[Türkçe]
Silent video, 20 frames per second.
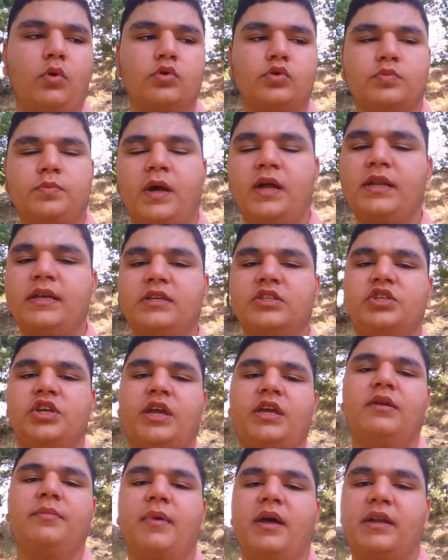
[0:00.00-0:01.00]
Osmaniye
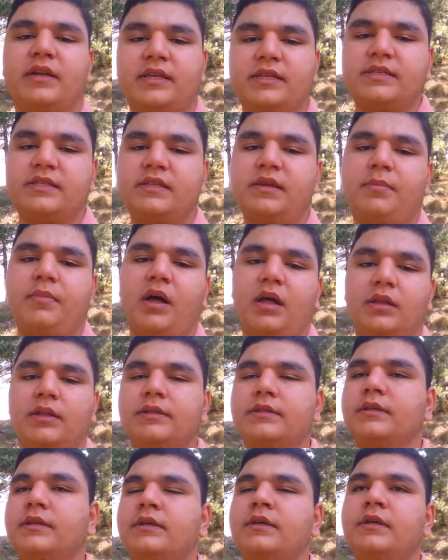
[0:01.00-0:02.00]
şehir merkezine
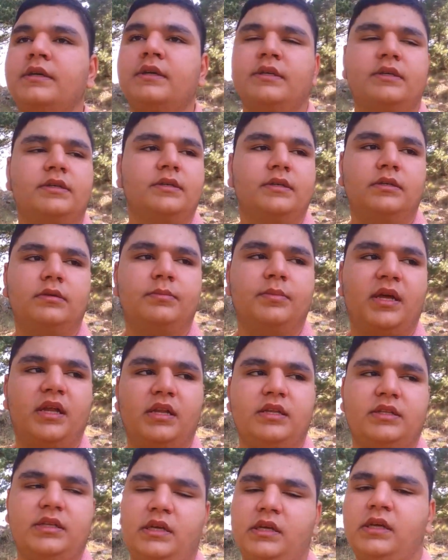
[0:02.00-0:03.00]
bağladı e,
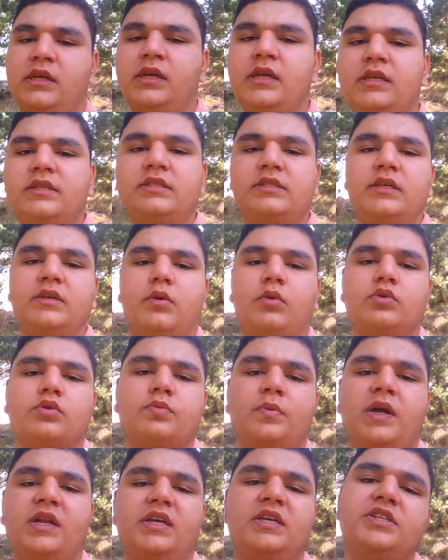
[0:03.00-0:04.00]
belediye. Ki
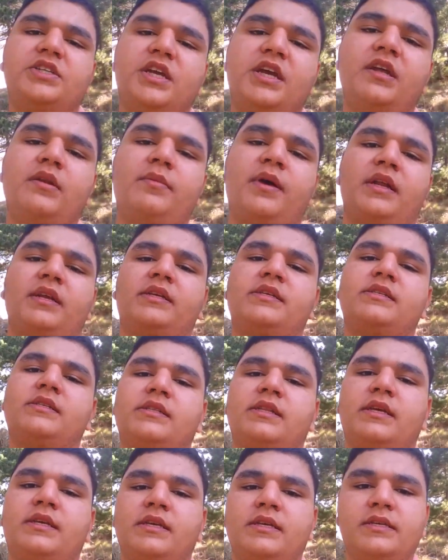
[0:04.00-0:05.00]
Osmaniye şehir
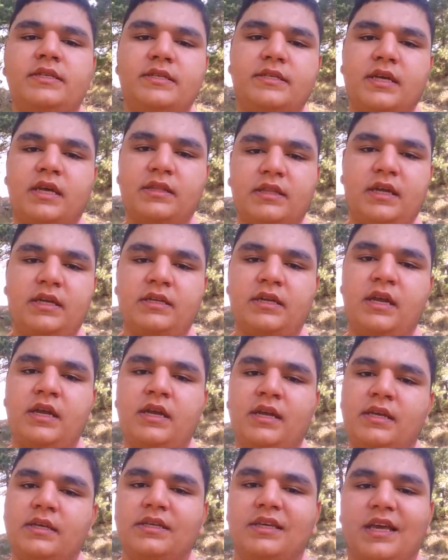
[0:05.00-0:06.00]
merkezindeki insanlar
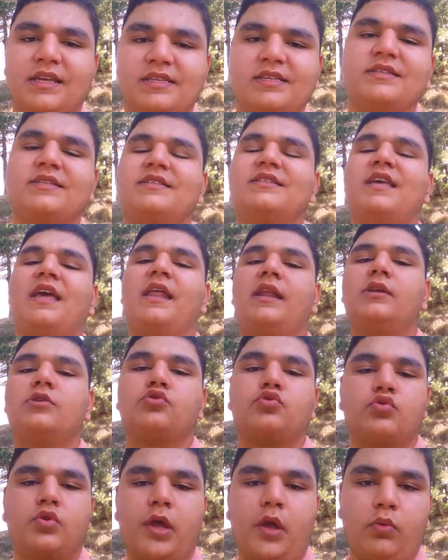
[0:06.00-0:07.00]
yazın
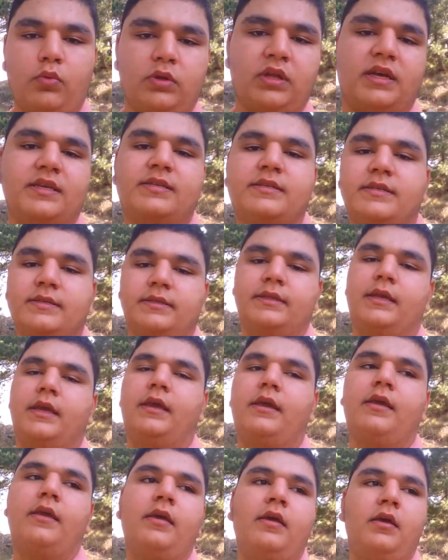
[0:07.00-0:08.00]
serin suya ulaşsın
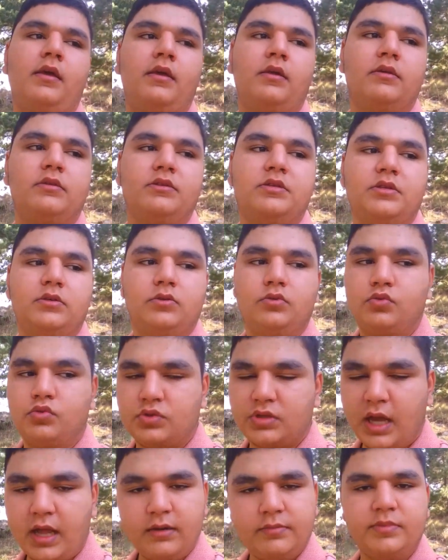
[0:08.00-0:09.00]
diye. Ki
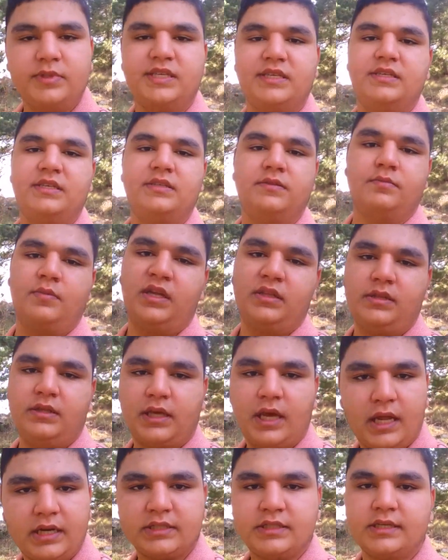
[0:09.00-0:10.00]
güzel bir hizmet
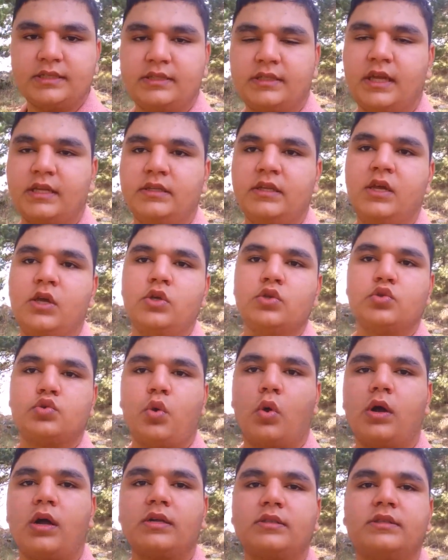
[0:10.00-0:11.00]
gerçekten.
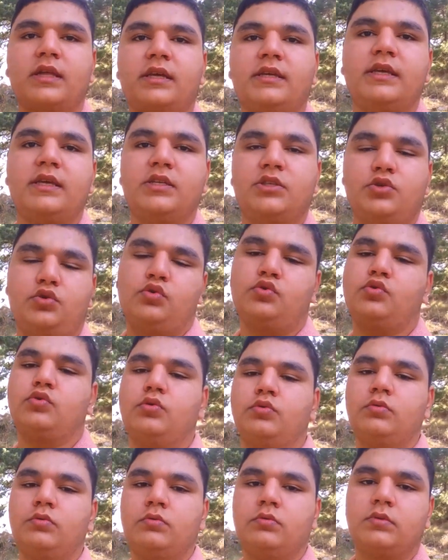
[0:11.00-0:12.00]
Sokaktan
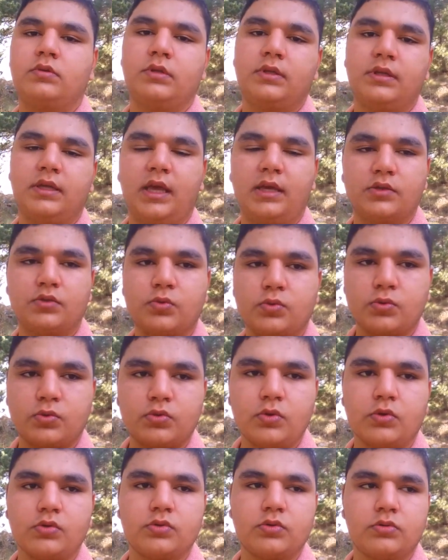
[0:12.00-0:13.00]
geçiyorsun yani
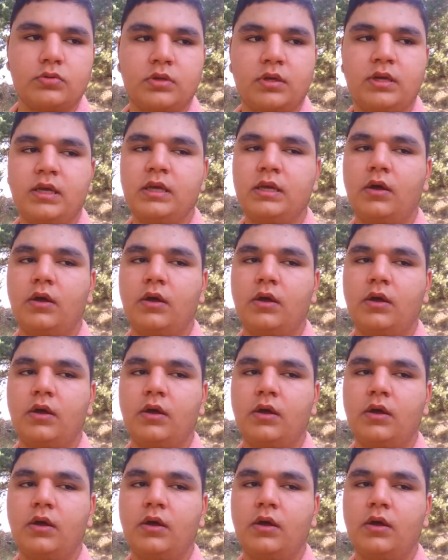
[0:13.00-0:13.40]
susuyorsun.